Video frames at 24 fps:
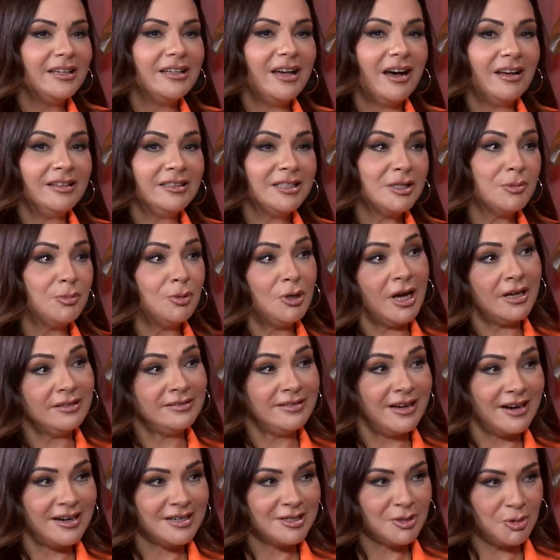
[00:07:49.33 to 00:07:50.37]
Yalnız
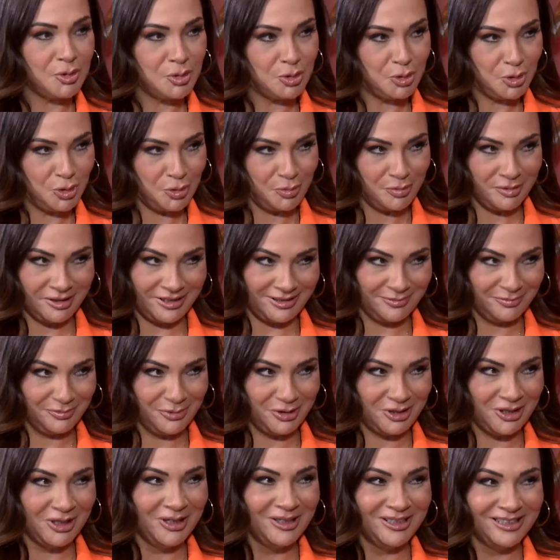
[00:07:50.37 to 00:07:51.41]
Bülent Ersoy duymasın bu.